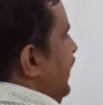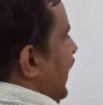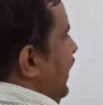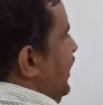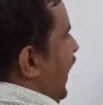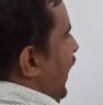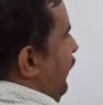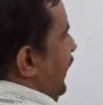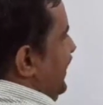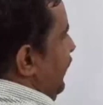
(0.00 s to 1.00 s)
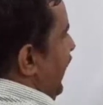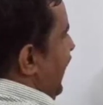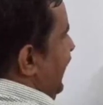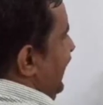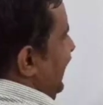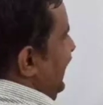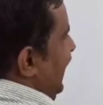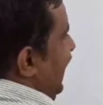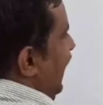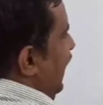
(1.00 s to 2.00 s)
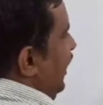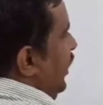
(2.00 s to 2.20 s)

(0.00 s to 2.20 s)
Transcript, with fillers: यानी चार पांसे बना के दे देगा